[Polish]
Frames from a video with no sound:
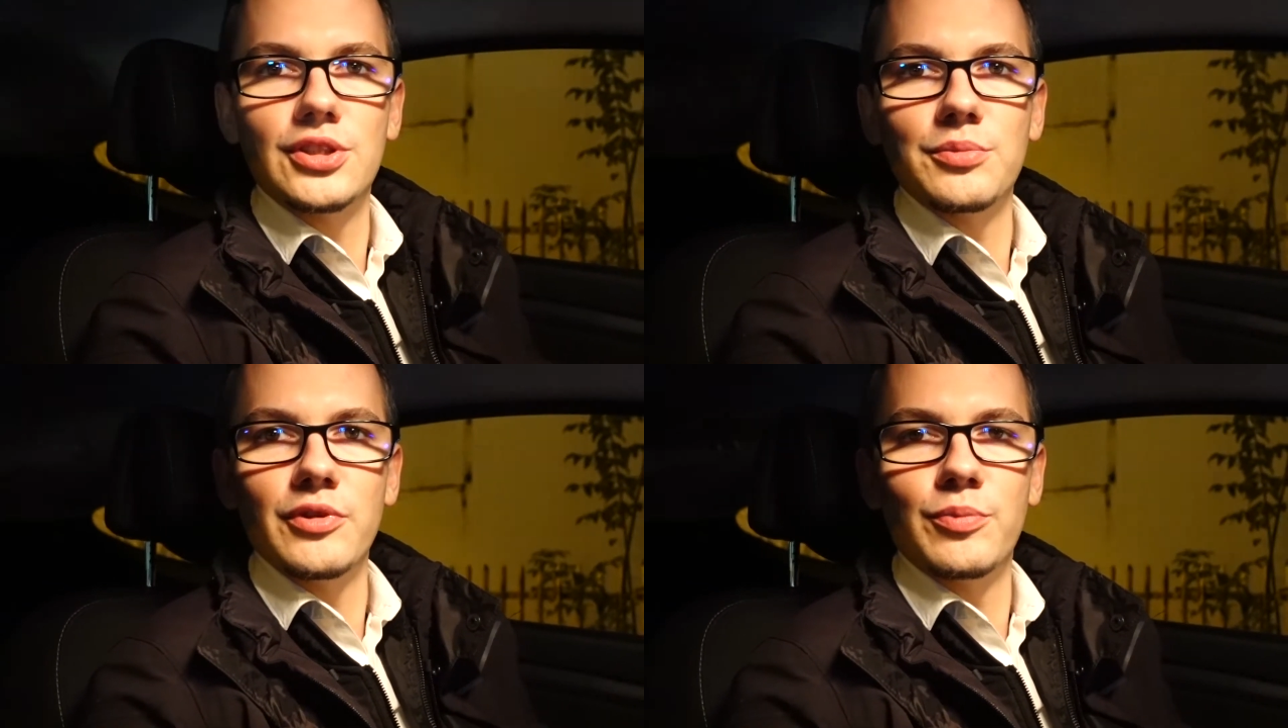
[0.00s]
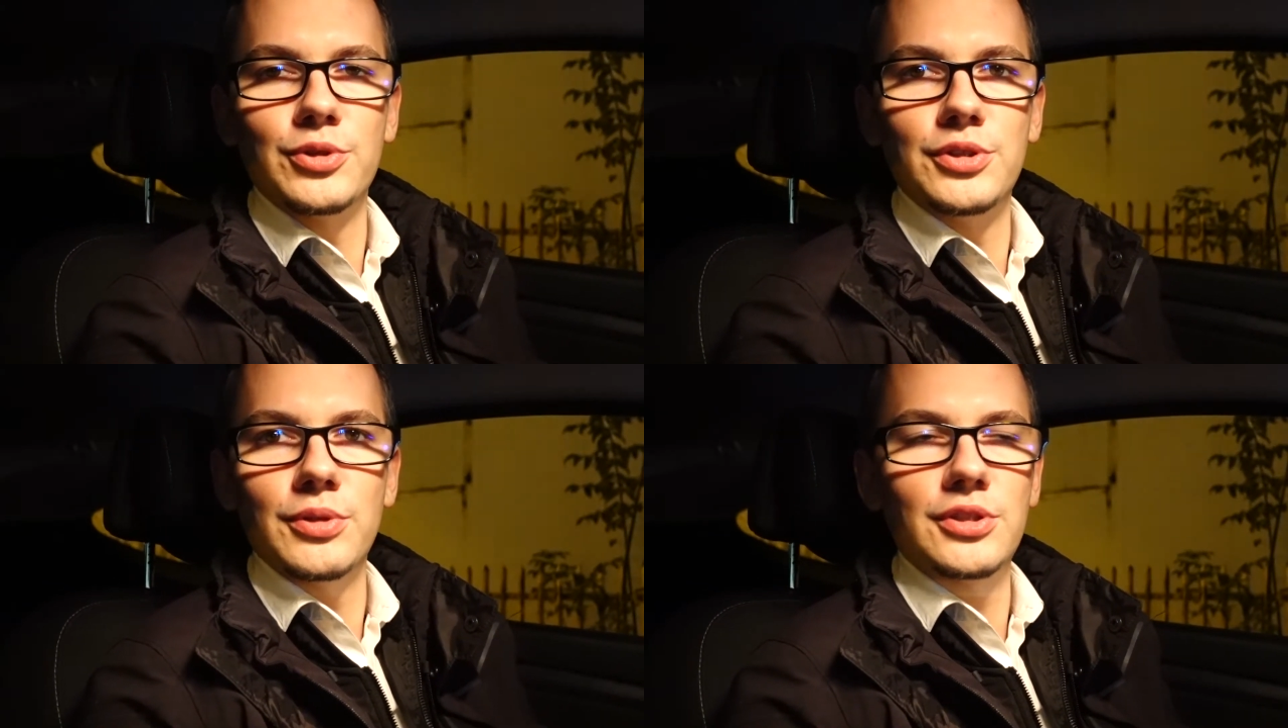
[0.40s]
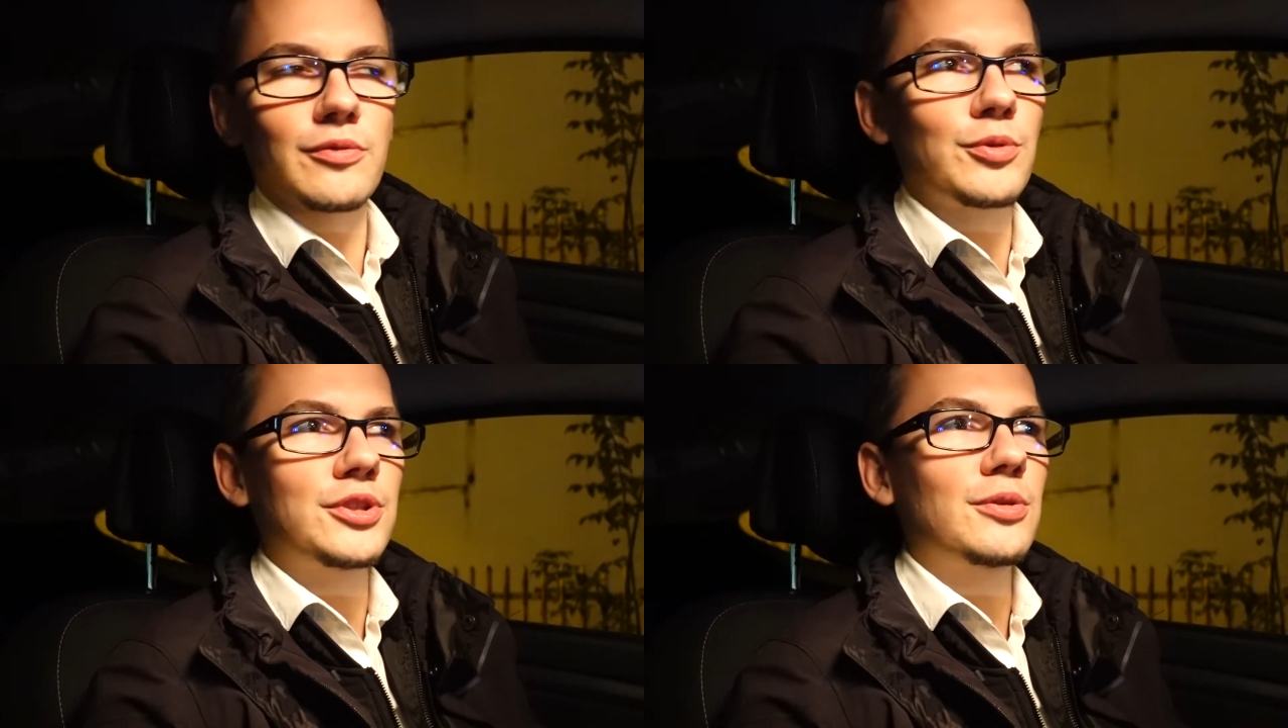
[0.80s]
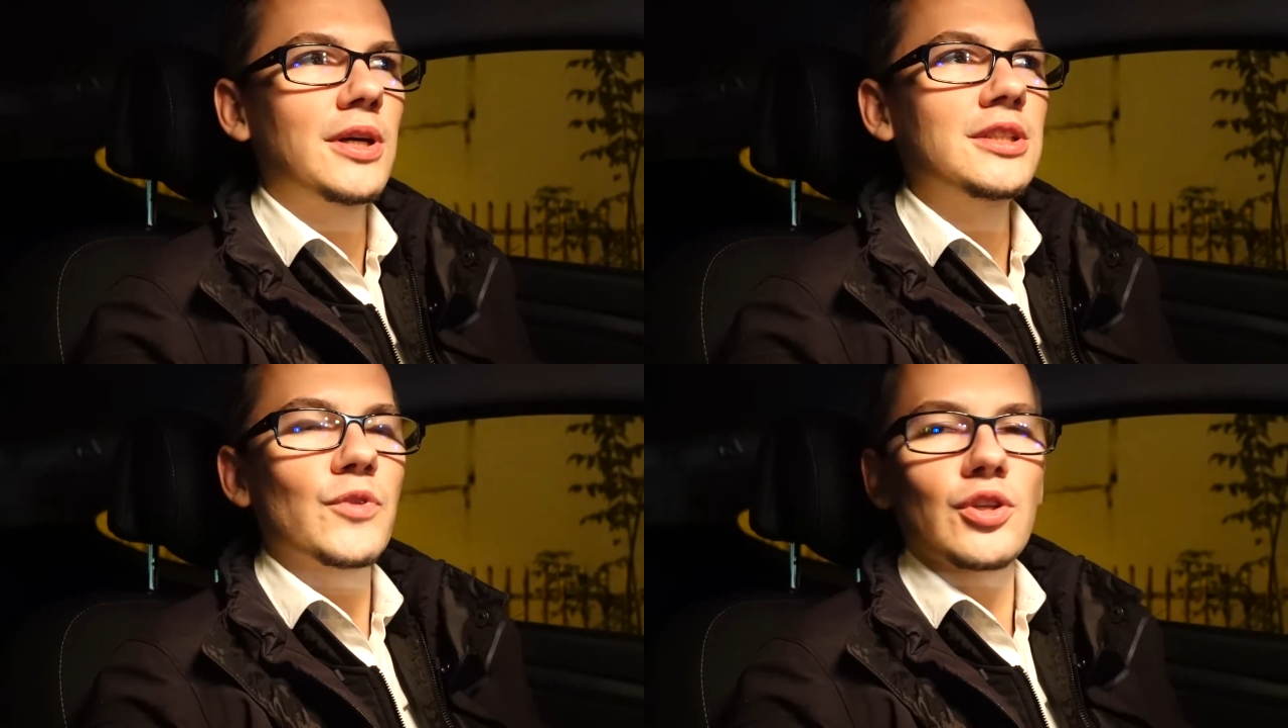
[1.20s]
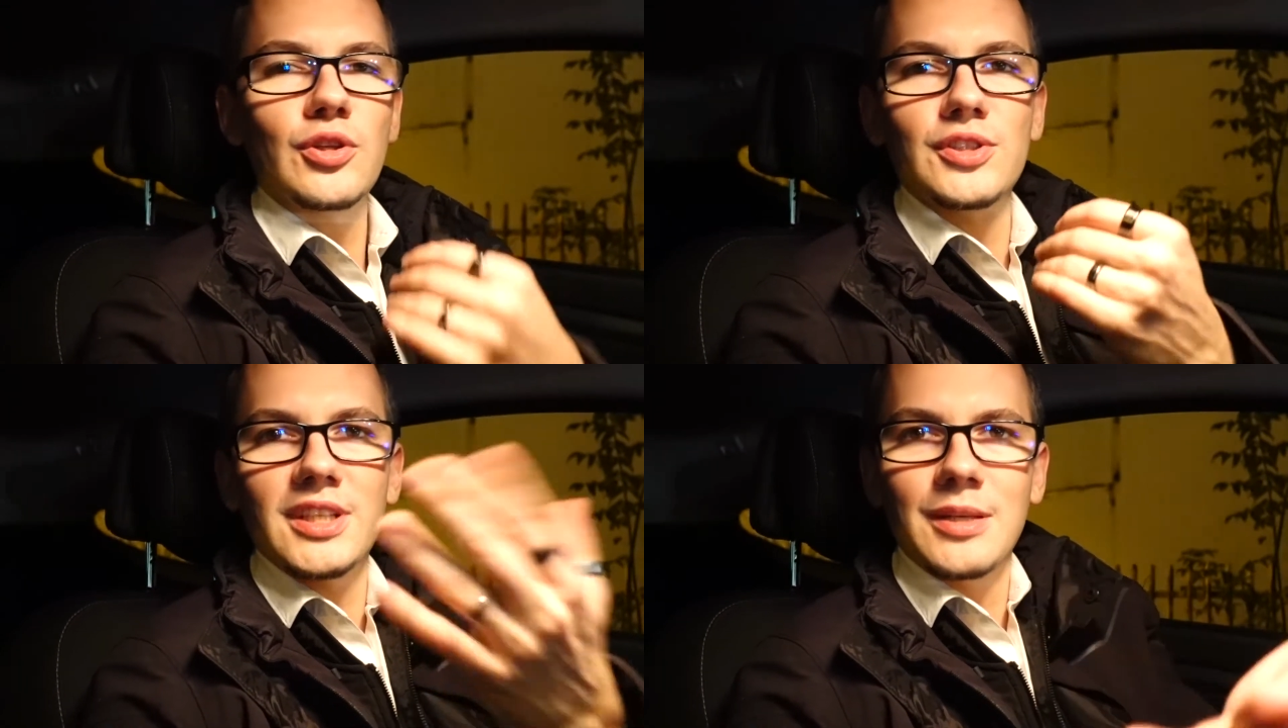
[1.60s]
że mnie wpuściłeś czy wpuściłaś, no to,
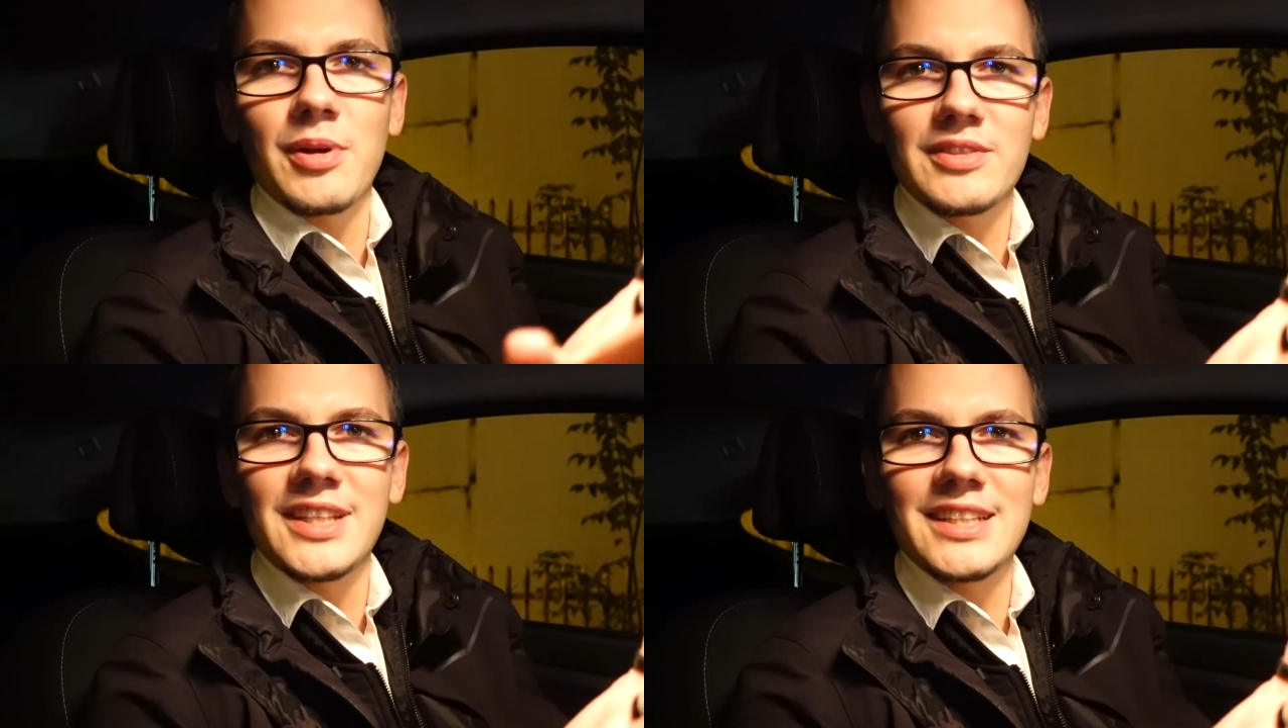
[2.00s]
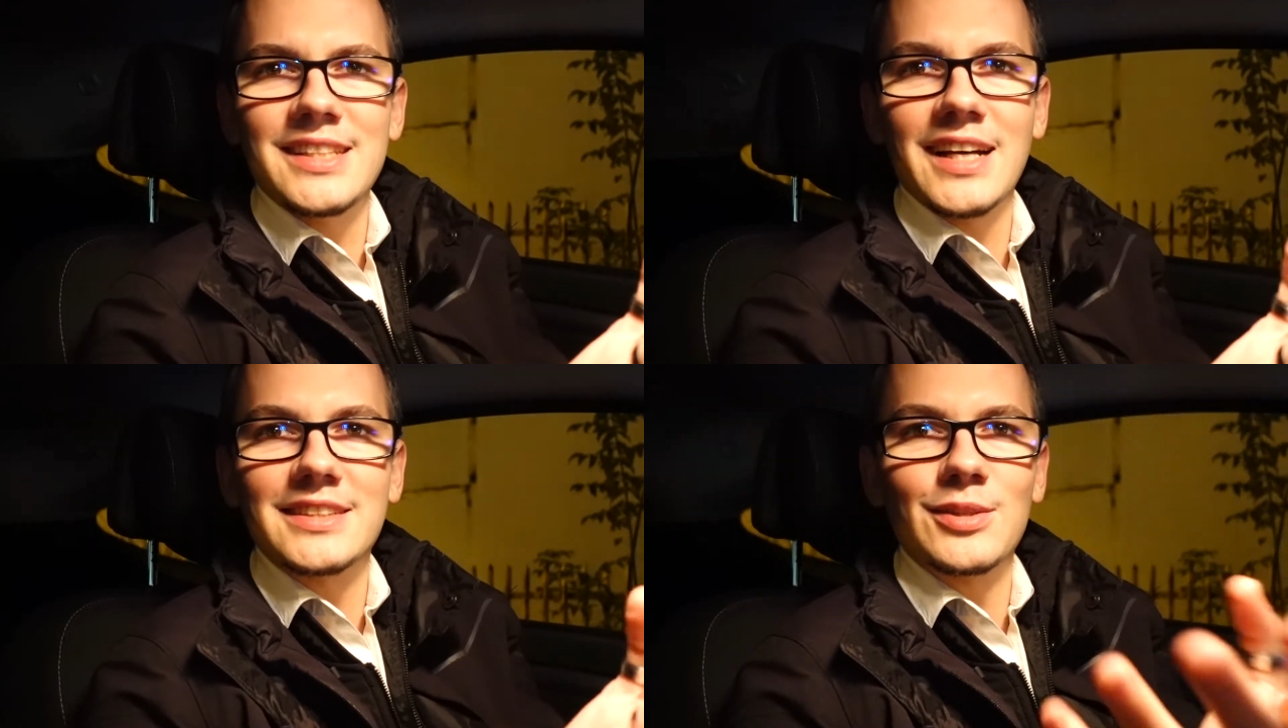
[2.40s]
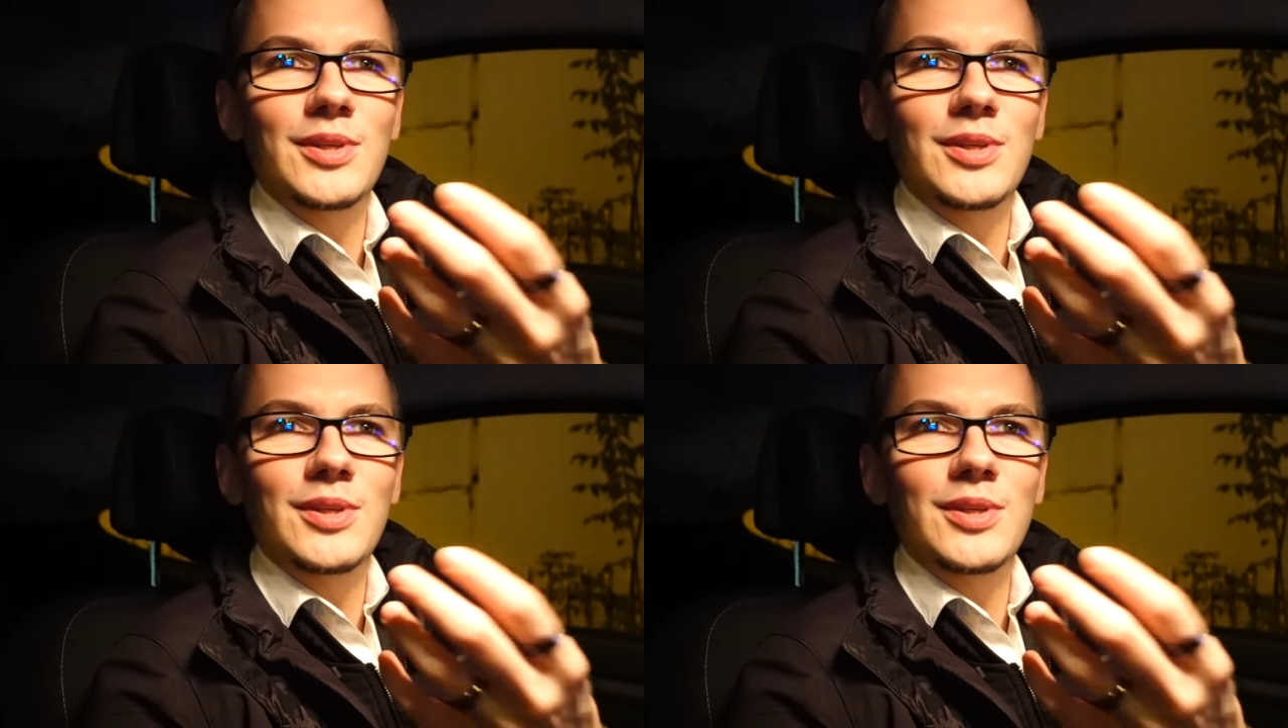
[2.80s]
to jest tak naprawdę transakcja.